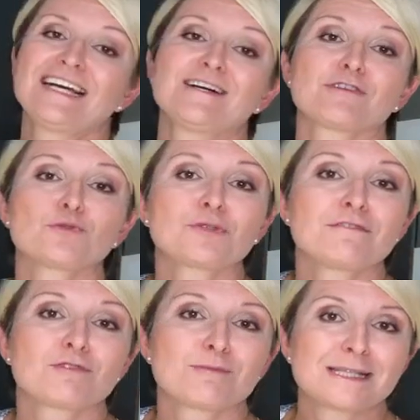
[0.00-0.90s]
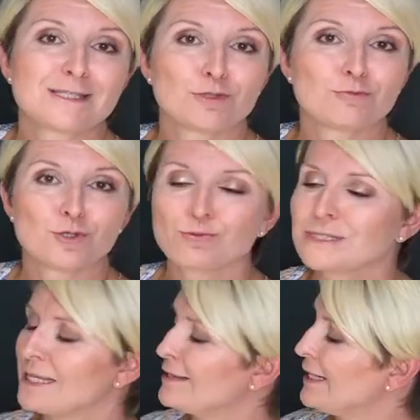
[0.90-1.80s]
Według informacji od
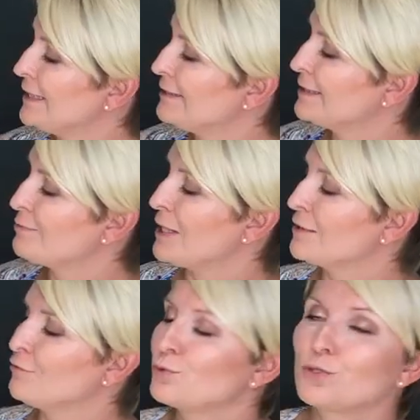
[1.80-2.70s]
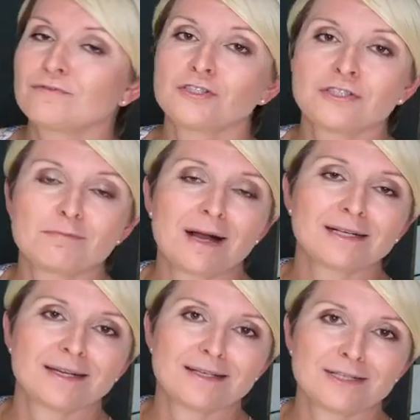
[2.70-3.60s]
producenta zmiany w budowie
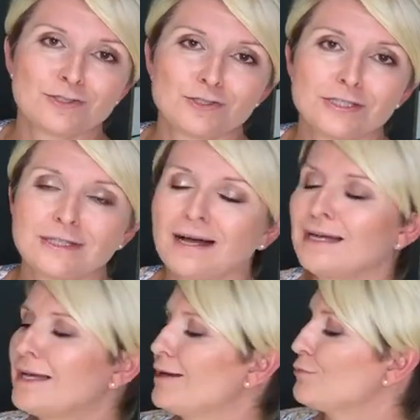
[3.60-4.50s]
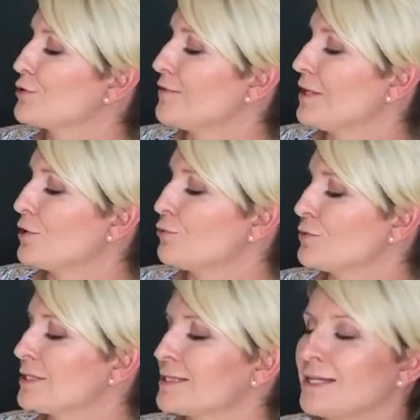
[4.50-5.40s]
ślimaka, jak i sita pozwalają
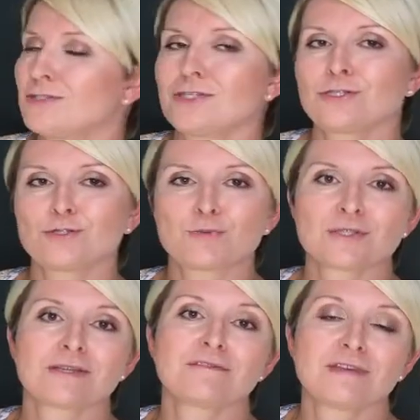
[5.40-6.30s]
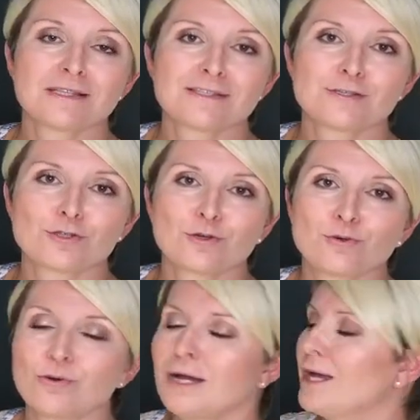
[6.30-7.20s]
uzyskać 10% więcej soku